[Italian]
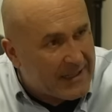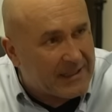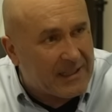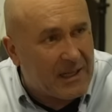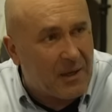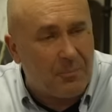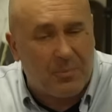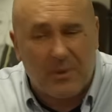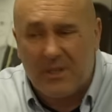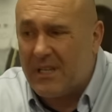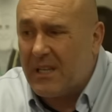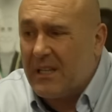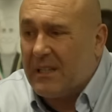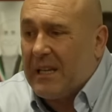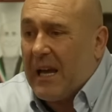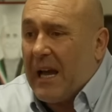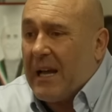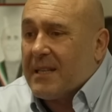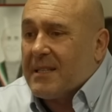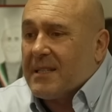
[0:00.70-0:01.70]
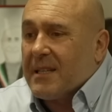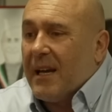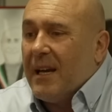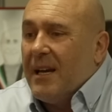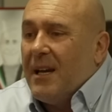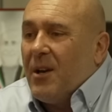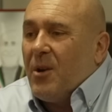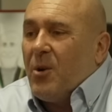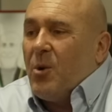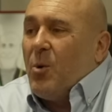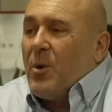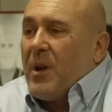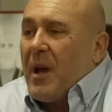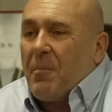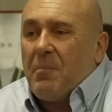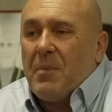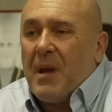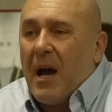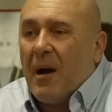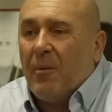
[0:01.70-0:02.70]
di rappresentanza, noi
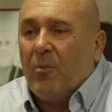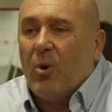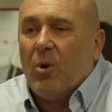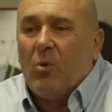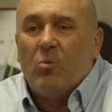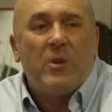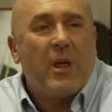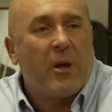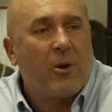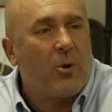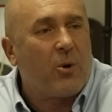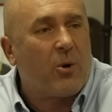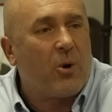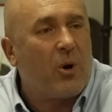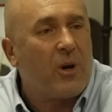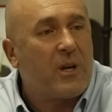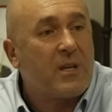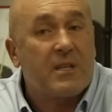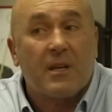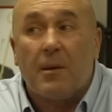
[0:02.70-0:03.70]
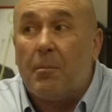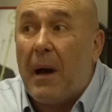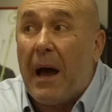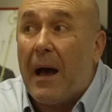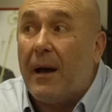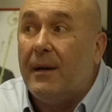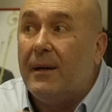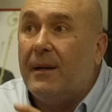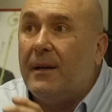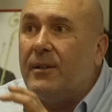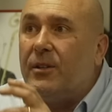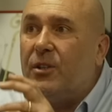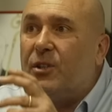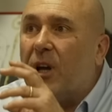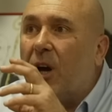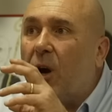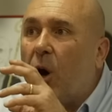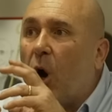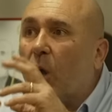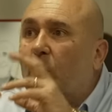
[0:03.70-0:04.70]
abbiamo una Rolls Royce, ma
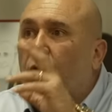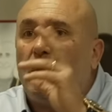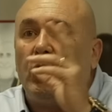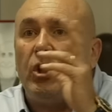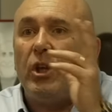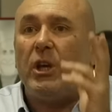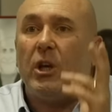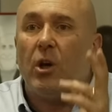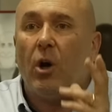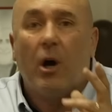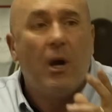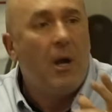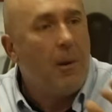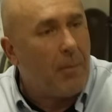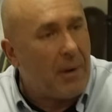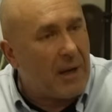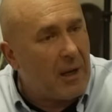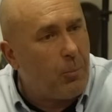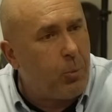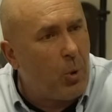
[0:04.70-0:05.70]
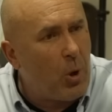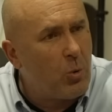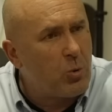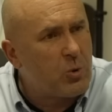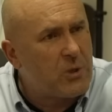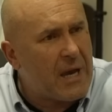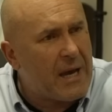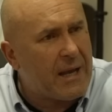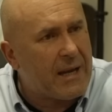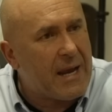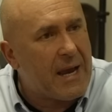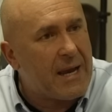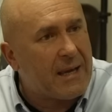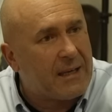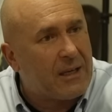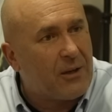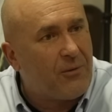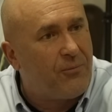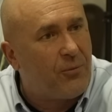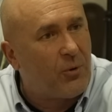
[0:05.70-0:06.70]
dice, oddio, ma la può usare
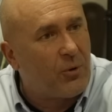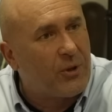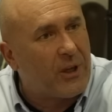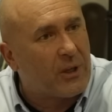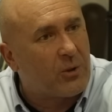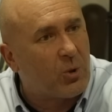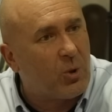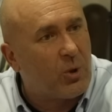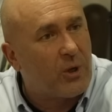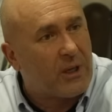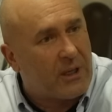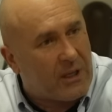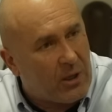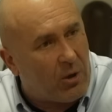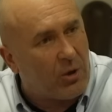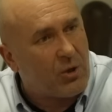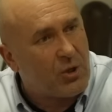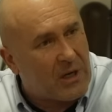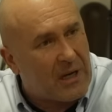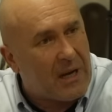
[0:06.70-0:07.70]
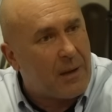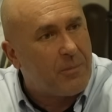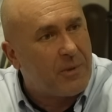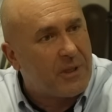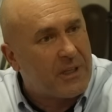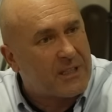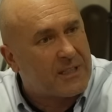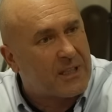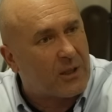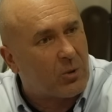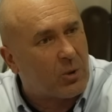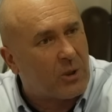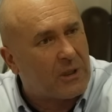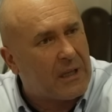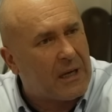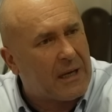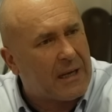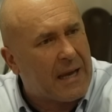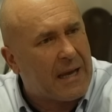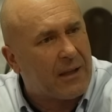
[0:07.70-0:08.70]
anche il fondatore che oggi è l'amministratore
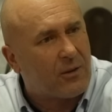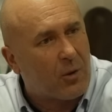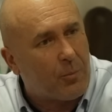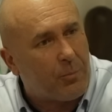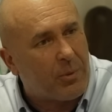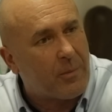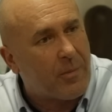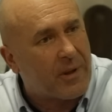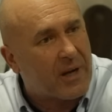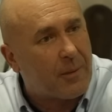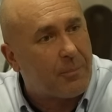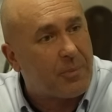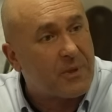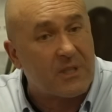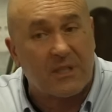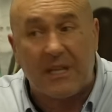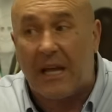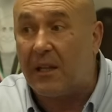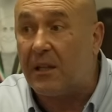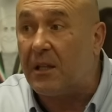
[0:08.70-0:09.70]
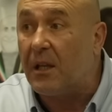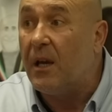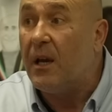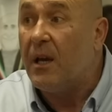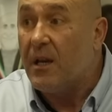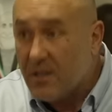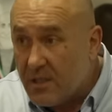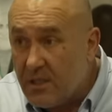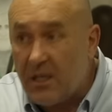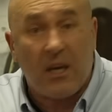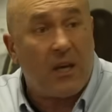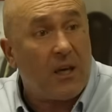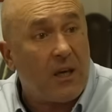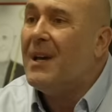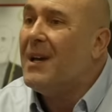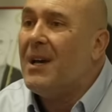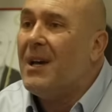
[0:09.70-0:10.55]
delegato e prima era il presidente? Sì,